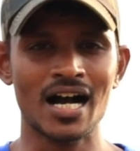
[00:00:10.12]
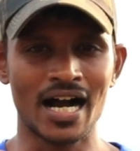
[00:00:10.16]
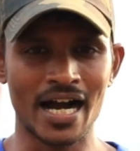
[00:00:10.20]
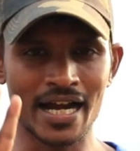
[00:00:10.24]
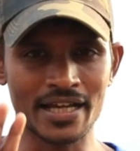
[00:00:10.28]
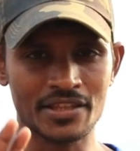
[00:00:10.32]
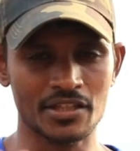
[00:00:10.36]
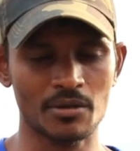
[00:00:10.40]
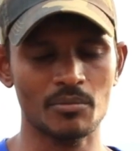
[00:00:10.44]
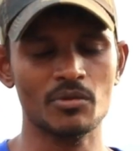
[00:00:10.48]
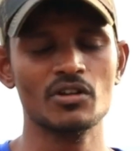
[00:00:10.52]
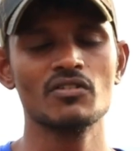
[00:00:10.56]

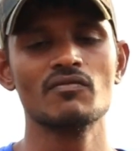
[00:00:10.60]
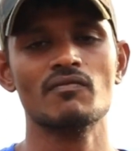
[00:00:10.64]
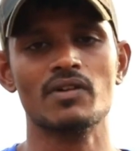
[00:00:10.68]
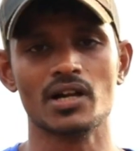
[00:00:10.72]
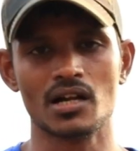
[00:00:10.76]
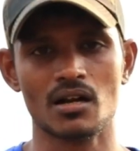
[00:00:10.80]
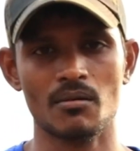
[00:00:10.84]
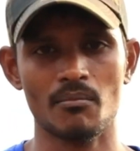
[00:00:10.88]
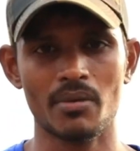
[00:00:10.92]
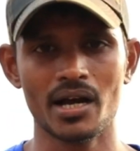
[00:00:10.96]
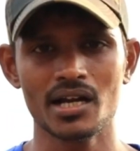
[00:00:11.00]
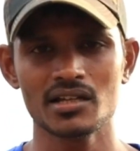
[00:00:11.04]
ஹாய் தமிழ்
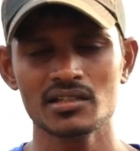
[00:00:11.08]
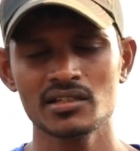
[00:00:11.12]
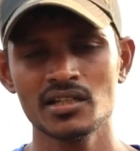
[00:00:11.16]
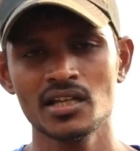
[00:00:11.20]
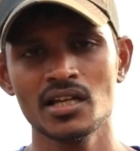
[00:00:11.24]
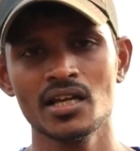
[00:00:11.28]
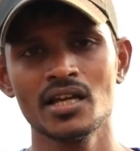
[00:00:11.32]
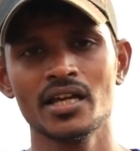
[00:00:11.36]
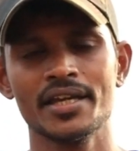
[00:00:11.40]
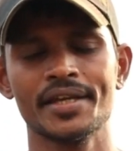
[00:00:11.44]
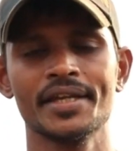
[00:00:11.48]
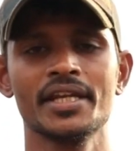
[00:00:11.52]
வெல்கம் பேக்
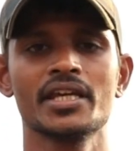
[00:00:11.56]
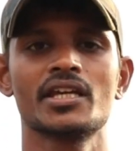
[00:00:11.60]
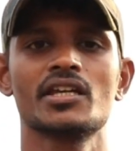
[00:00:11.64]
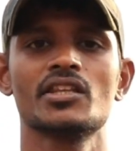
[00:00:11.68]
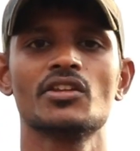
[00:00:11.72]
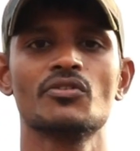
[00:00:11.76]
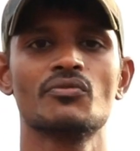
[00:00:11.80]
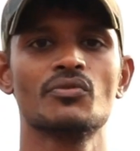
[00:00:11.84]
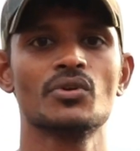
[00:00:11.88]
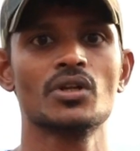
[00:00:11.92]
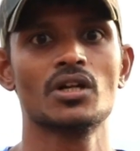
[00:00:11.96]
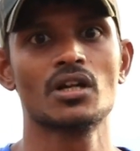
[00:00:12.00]
இன்றைக்கி
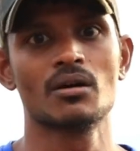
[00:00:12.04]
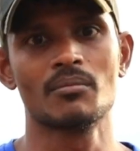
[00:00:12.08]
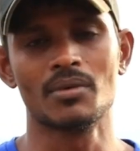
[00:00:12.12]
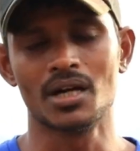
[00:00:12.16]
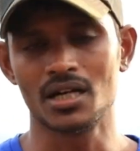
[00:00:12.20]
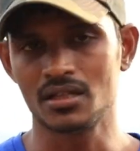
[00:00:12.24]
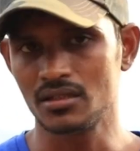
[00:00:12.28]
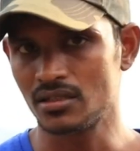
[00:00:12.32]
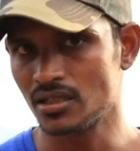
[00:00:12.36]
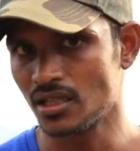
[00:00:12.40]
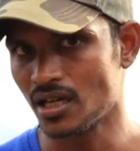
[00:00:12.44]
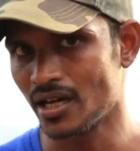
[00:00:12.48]
இந்த வீடியோ நம்ம
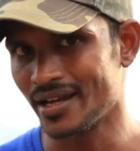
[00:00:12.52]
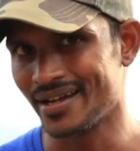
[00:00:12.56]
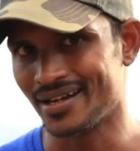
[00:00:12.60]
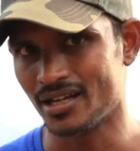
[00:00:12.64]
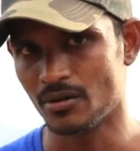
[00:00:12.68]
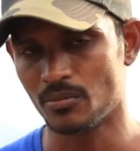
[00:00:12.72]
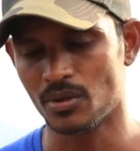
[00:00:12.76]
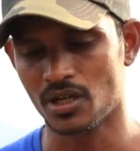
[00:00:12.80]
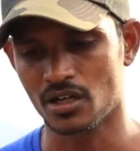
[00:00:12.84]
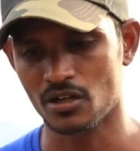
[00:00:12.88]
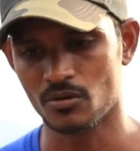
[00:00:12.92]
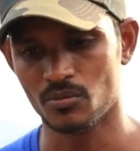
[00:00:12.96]
அடுத்ததாக
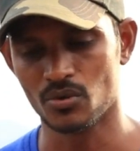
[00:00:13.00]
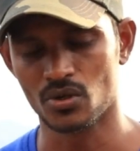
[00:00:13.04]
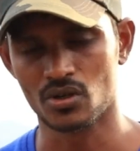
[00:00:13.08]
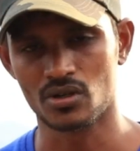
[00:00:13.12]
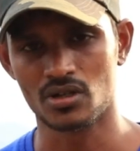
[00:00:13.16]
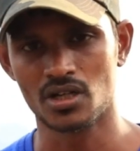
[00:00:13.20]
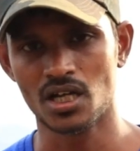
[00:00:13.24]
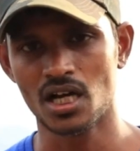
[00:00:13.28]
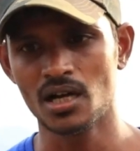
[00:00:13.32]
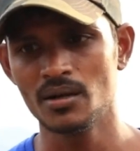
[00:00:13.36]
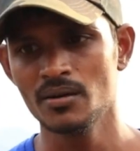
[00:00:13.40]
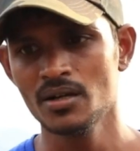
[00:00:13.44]
என்ன பார்க்க
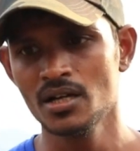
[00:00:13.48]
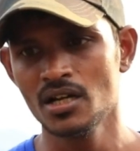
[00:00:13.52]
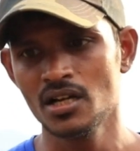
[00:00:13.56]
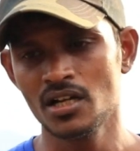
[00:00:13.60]
போகிறோம்னா